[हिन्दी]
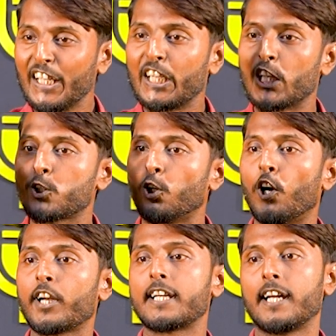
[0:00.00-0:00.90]
कि
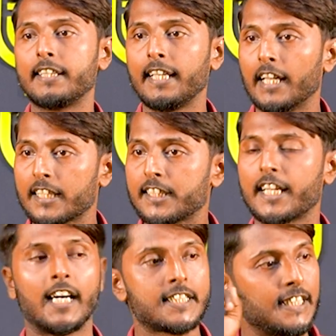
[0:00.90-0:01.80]
तोड़ कर दिल अक्सर
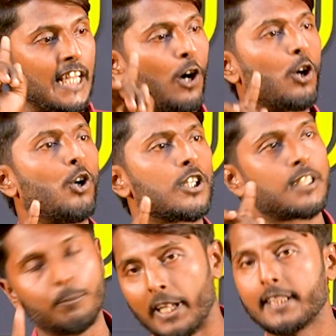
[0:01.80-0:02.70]
हसीनाओं को
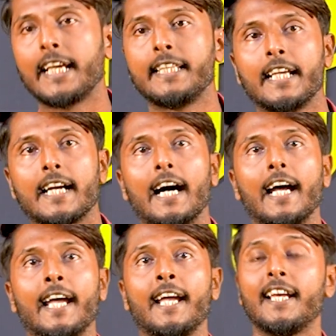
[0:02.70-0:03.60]
संभलते देखा
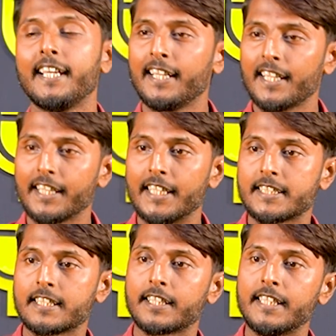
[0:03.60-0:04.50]
है
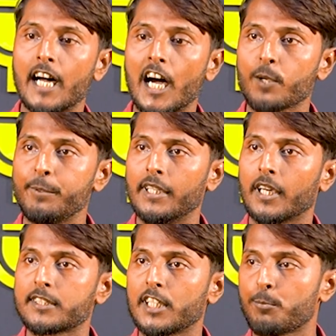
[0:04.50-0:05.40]
इश्क की आग में
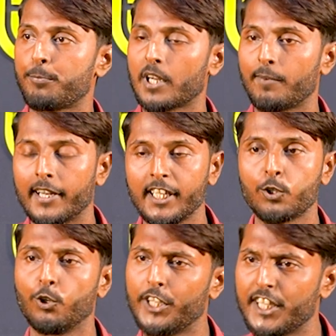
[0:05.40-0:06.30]
अक्सर परवाने
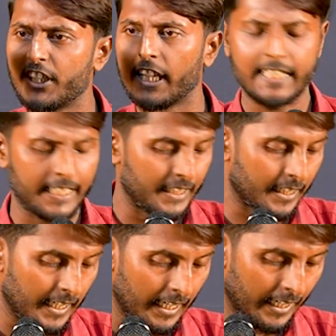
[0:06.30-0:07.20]
को ही जलते
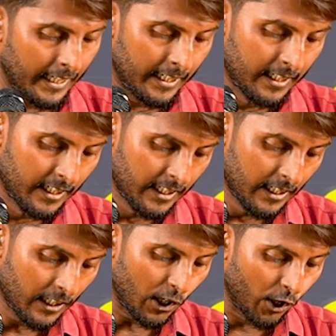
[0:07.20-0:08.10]
देखा है
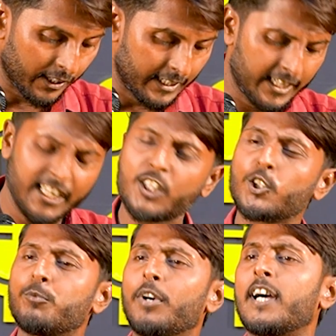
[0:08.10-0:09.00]
और गिरगिट
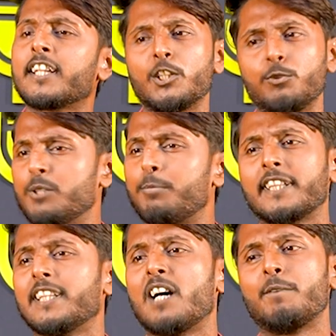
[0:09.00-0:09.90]
तो फ़कत यूं ही
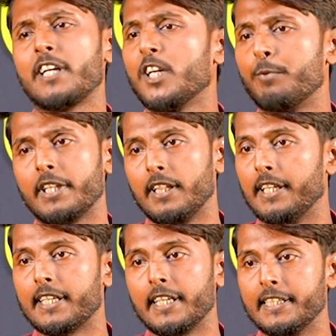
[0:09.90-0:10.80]
बदनाम है रंग
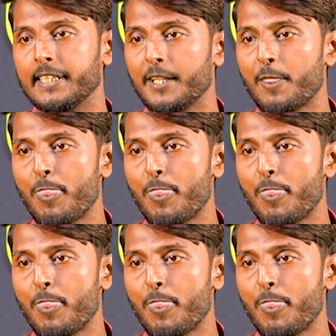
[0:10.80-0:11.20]
बदलने के लिए